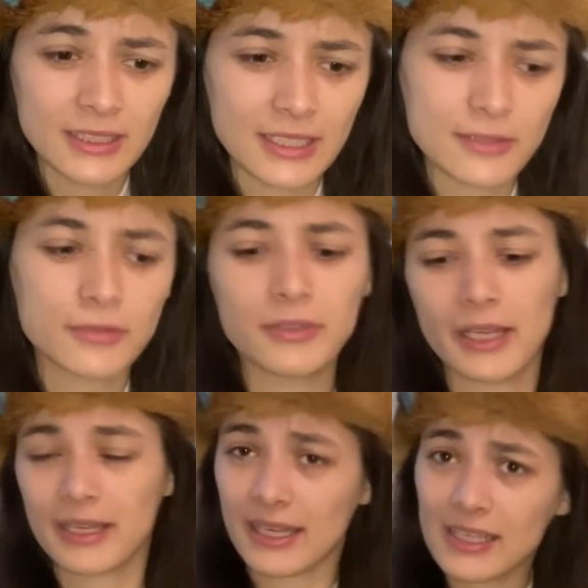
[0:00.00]
Also
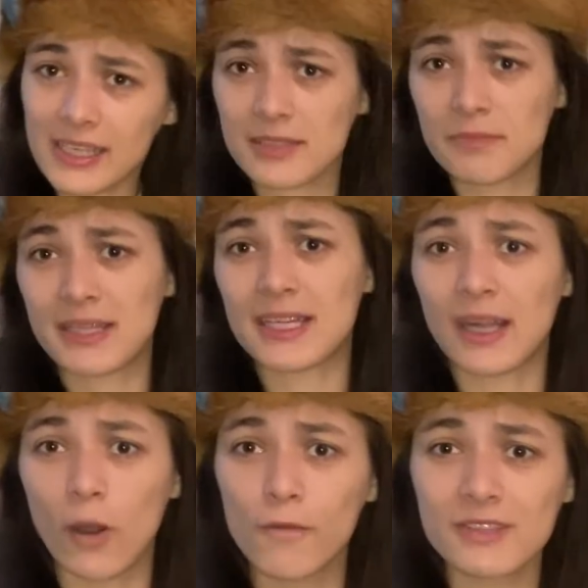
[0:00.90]
ich kann da jetzt ein paar Sachen
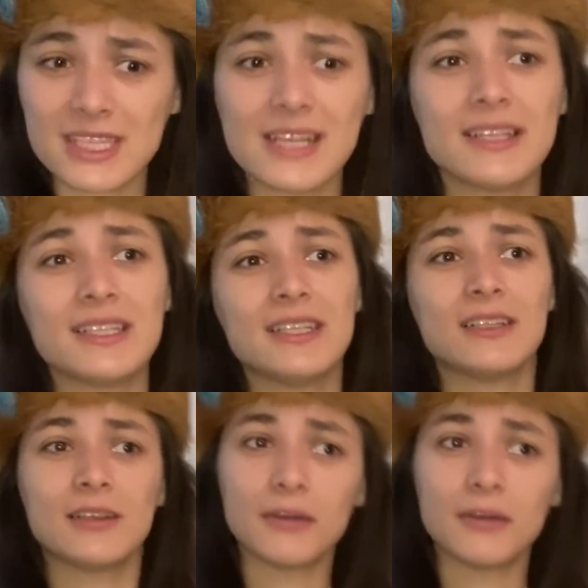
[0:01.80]
aufzählen, die